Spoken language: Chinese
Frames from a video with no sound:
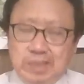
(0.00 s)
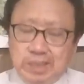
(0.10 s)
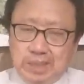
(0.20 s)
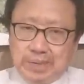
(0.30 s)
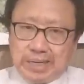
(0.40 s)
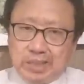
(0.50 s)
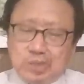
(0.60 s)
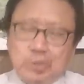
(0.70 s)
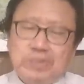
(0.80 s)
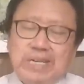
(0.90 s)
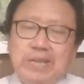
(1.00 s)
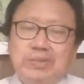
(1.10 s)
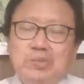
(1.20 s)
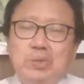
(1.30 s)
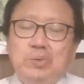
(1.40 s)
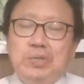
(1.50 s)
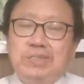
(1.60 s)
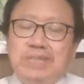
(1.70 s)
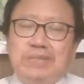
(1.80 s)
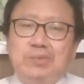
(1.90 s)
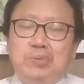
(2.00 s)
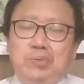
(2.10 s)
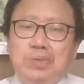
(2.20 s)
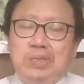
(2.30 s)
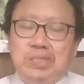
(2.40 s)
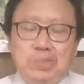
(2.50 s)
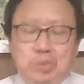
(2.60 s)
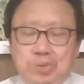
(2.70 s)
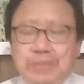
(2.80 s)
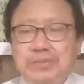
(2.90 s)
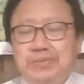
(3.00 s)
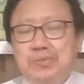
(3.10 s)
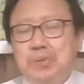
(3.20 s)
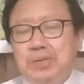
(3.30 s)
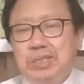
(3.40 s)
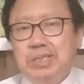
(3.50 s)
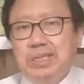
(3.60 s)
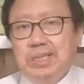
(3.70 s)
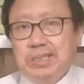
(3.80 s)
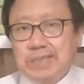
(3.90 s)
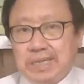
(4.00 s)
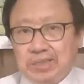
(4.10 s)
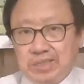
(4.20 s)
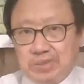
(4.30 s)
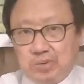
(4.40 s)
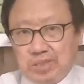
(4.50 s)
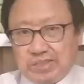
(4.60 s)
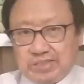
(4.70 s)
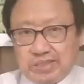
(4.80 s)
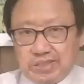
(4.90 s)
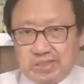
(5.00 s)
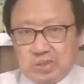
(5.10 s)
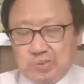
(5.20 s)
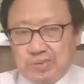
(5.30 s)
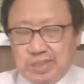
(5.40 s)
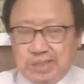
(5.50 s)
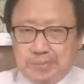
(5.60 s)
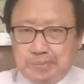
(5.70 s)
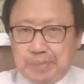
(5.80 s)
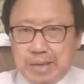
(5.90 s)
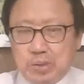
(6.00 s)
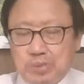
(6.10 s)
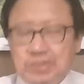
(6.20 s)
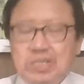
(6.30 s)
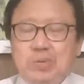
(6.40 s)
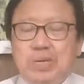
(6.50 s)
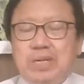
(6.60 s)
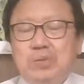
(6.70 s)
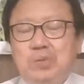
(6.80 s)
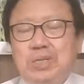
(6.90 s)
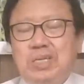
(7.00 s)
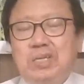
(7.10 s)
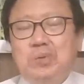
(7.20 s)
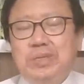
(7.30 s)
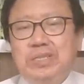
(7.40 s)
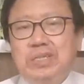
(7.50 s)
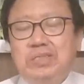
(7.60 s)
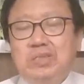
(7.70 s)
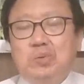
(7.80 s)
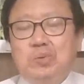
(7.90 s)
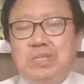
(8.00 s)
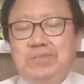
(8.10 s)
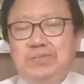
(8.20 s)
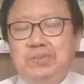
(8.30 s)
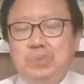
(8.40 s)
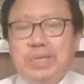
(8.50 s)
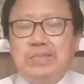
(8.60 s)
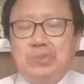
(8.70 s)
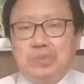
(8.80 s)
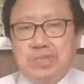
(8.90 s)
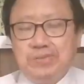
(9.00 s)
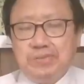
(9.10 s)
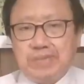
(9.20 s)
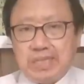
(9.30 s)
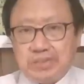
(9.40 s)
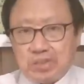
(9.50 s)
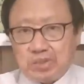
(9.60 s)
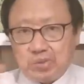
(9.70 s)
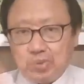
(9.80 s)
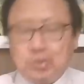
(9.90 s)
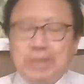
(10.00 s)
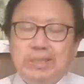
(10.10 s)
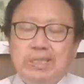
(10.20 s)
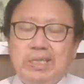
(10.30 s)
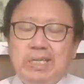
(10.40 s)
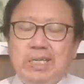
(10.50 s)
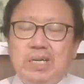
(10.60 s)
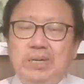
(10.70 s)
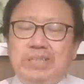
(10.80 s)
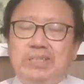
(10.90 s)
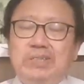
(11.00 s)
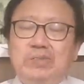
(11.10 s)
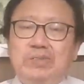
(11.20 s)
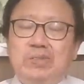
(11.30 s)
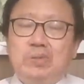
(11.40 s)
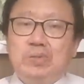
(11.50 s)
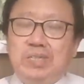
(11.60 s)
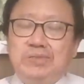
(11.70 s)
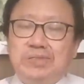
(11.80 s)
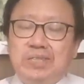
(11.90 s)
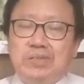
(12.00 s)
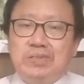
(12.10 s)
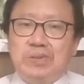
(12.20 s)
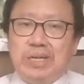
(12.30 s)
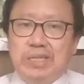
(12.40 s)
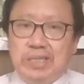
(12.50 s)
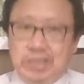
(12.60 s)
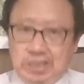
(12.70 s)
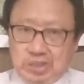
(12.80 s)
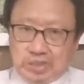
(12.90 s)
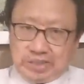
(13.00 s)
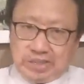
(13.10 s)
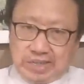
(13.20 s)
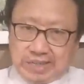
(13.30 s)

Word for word: 另外呢，俄罗斯还有支军队叫三十五军，几乎全军覆没。他最早是从白俄罗斯进去啊，去合围这个首都基辅，乌克兰首都基辅，他就遭到重创。后来撤走之后，从基辅撤走之后，又到第二大